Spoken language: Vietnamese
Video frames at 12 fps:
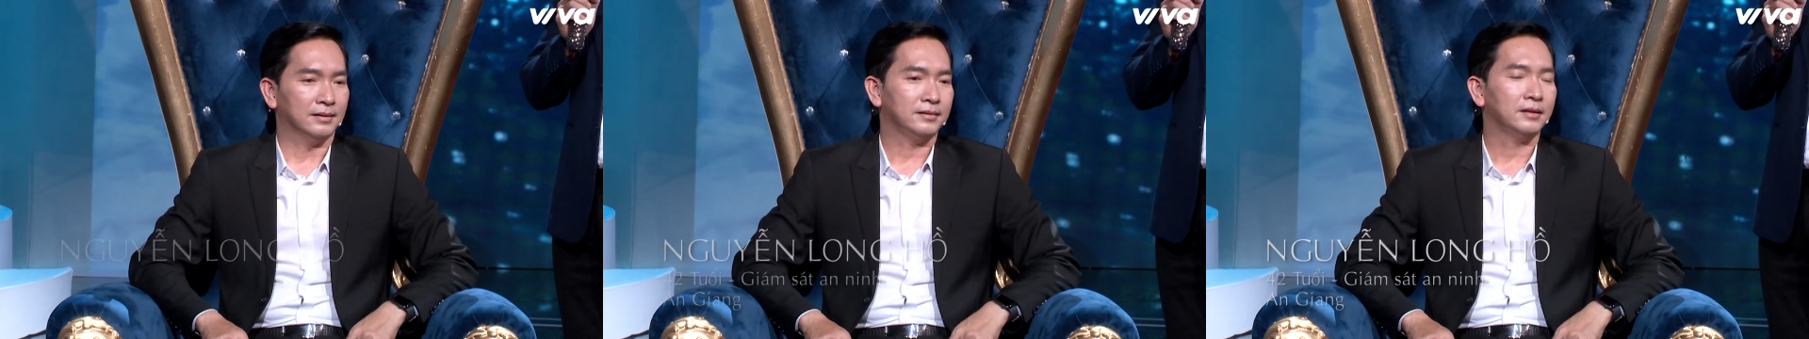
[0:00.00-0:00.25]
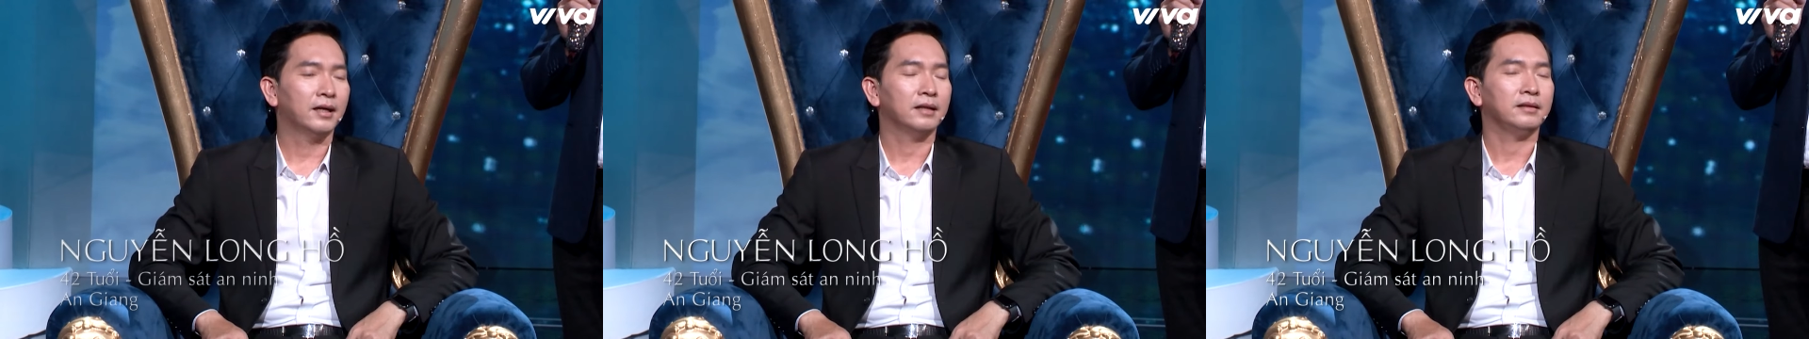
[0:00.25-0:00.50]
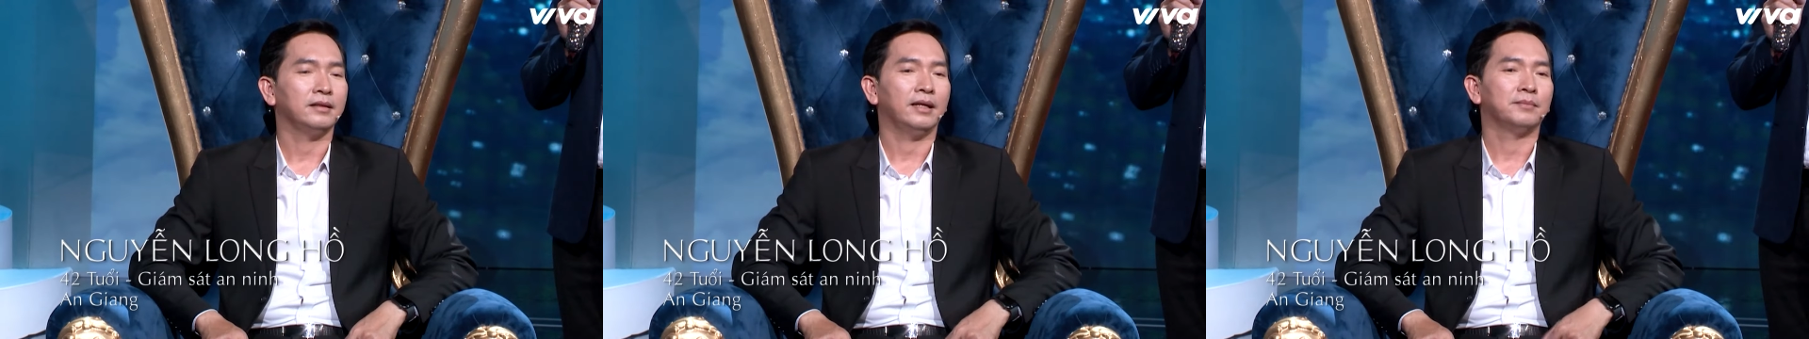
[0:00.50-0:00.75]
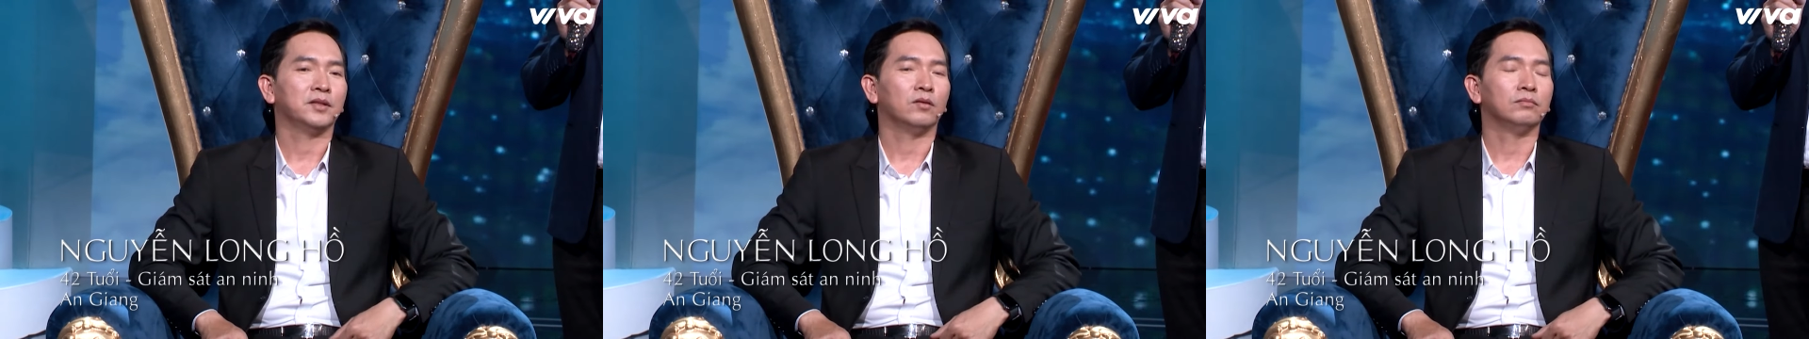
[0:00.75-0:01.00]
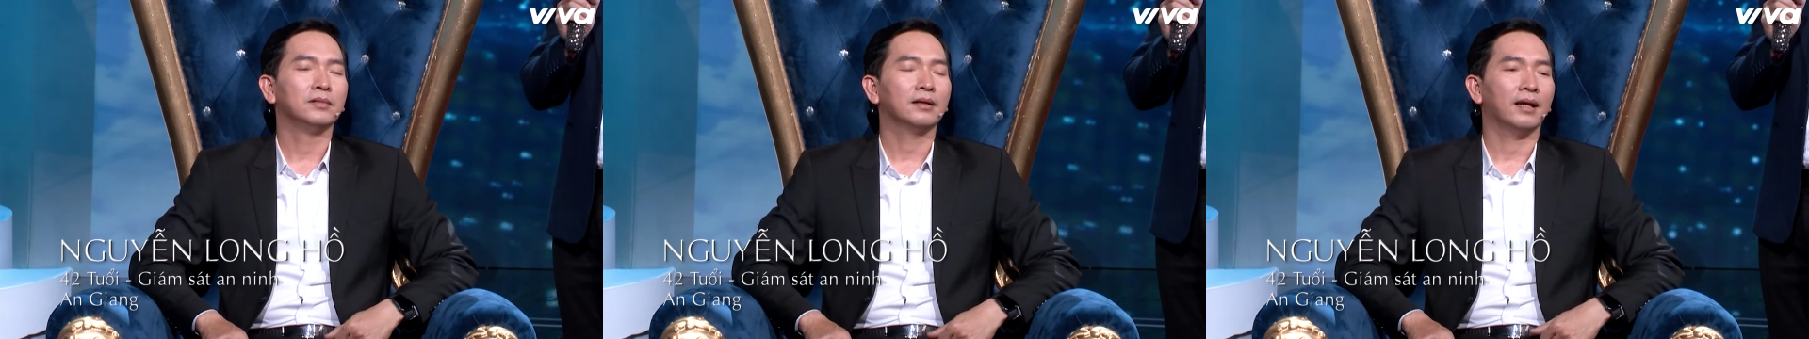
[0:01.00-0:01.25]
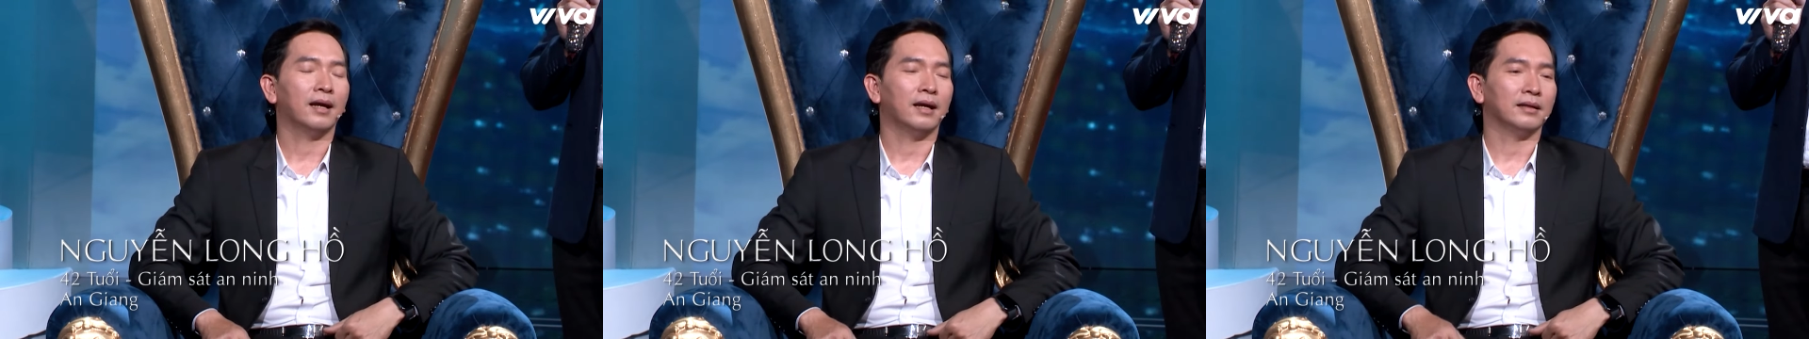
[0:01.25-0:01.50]
Ờ, trước hết thì em cũng
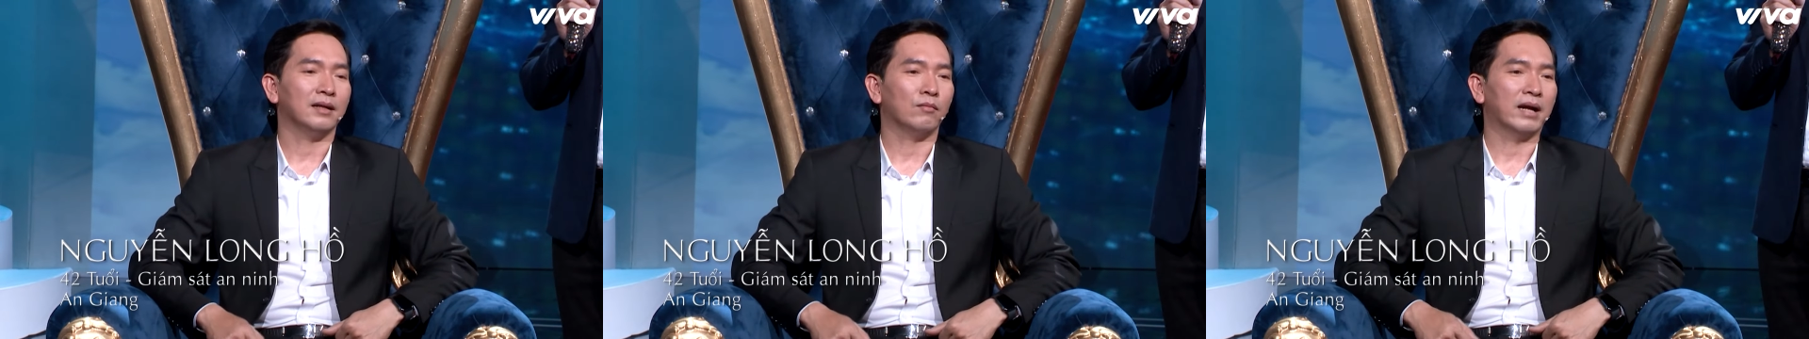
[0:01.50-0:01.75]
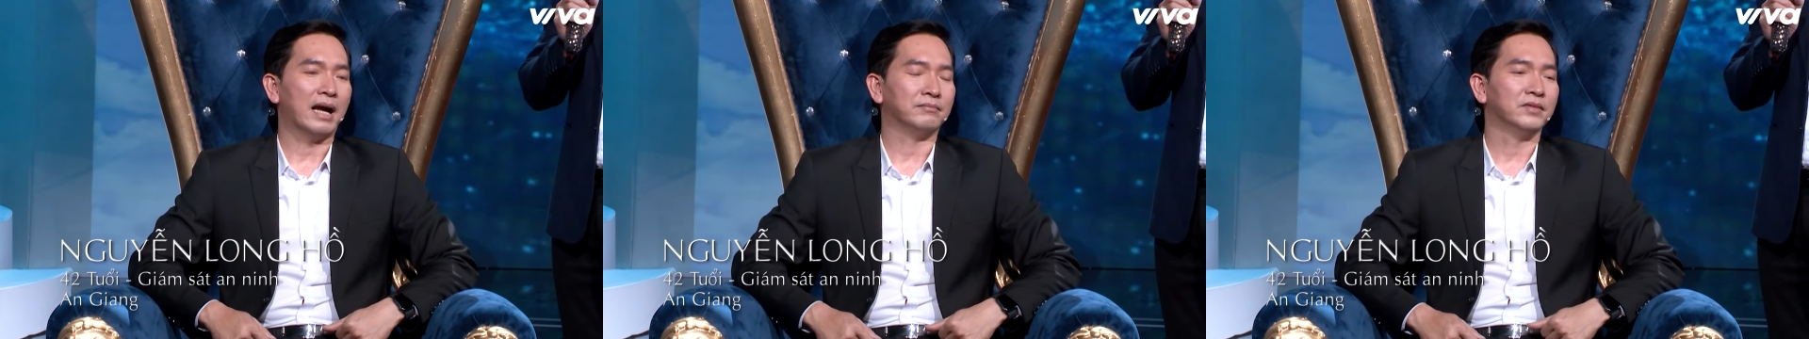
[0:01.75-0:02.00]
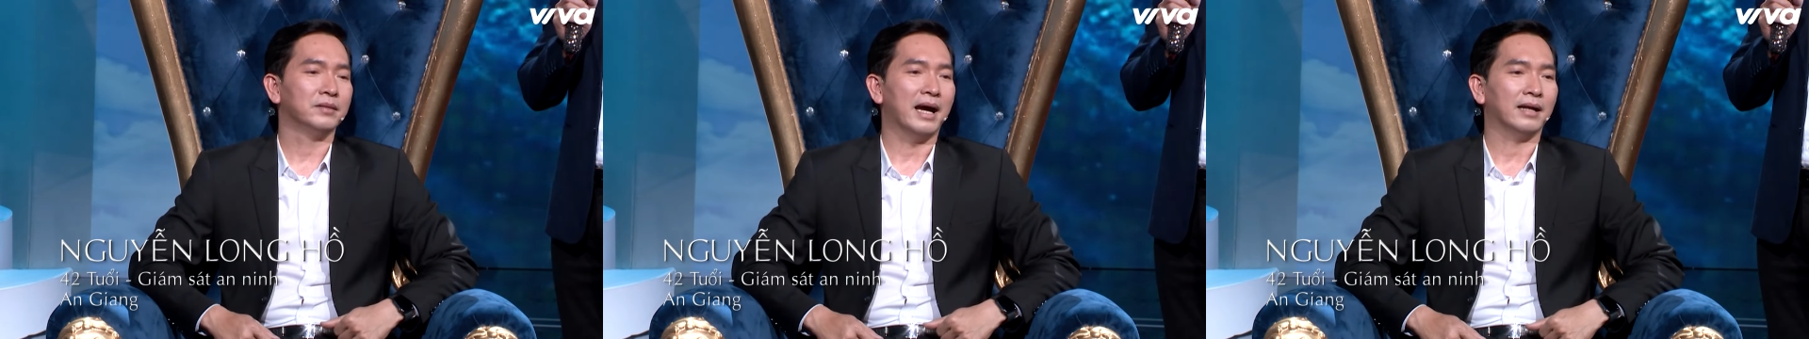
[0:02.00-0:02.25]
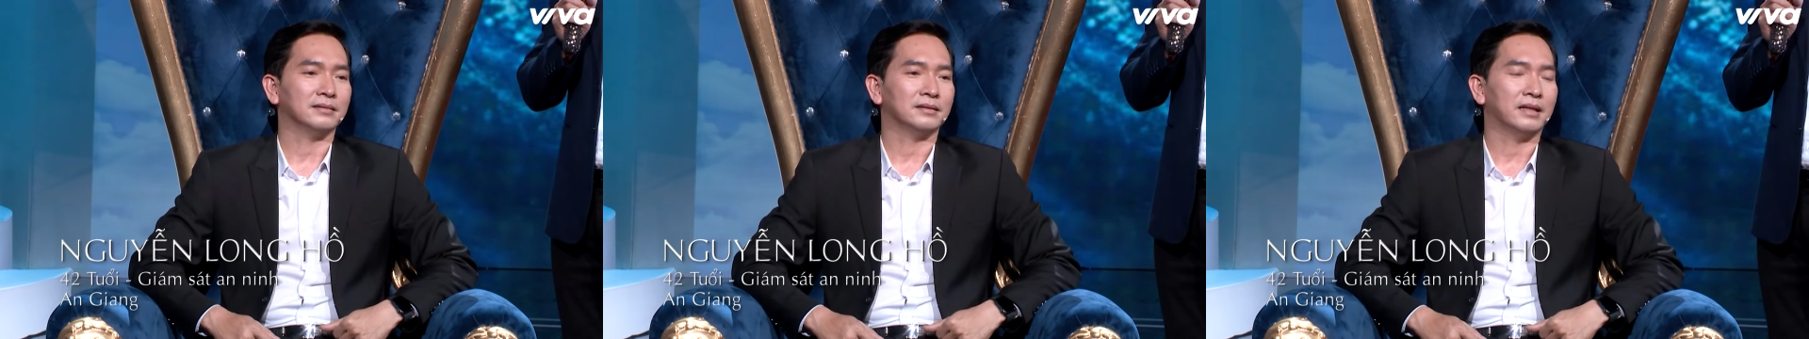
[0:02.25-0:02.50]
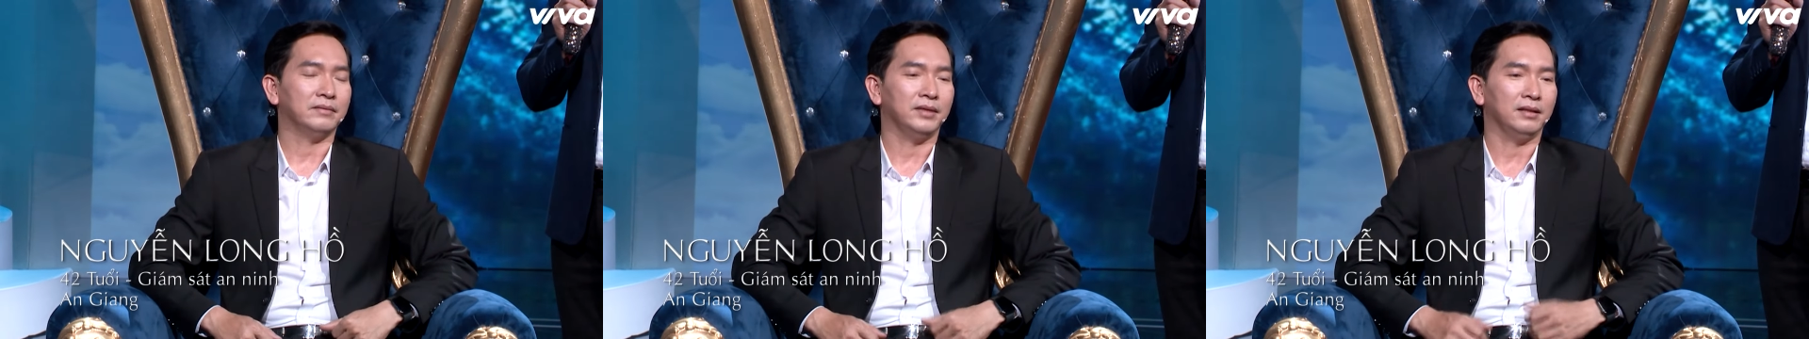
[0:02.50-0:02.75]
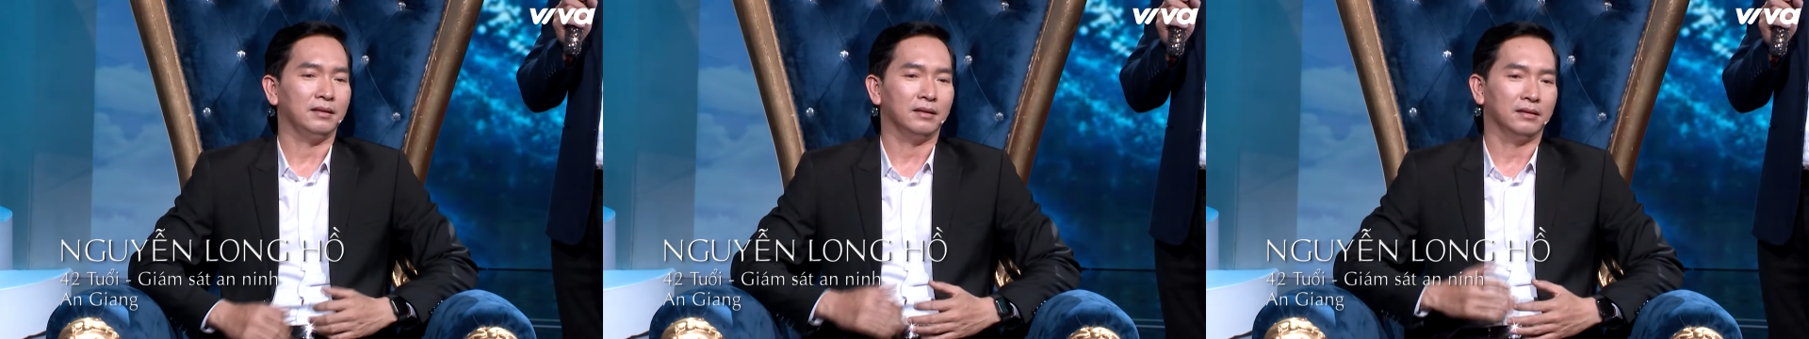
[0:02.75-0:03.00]
rất là đồng cảm với bạn. Tại
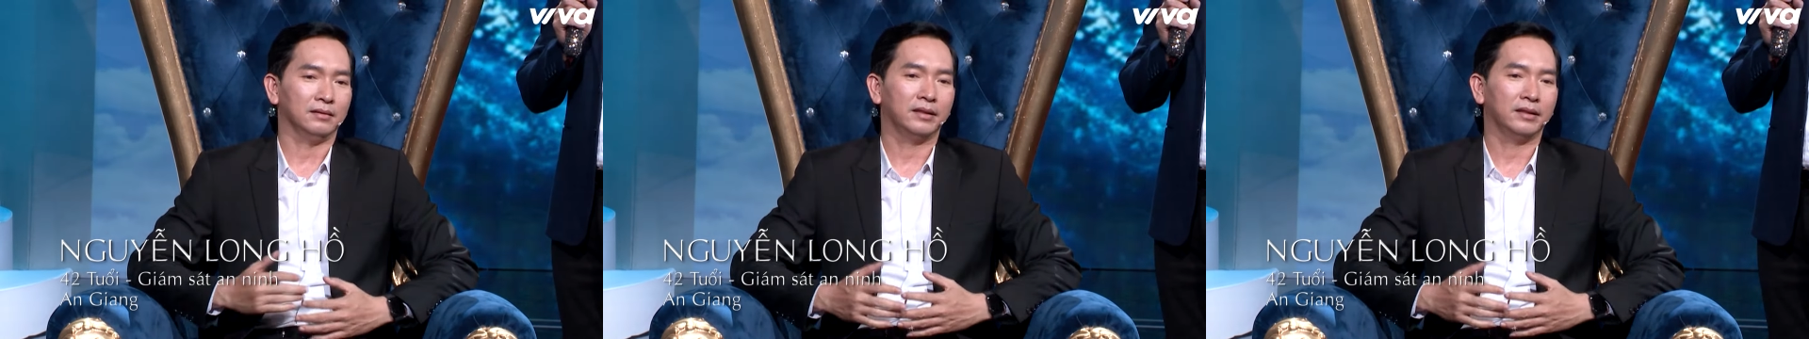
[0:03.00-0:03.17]
vì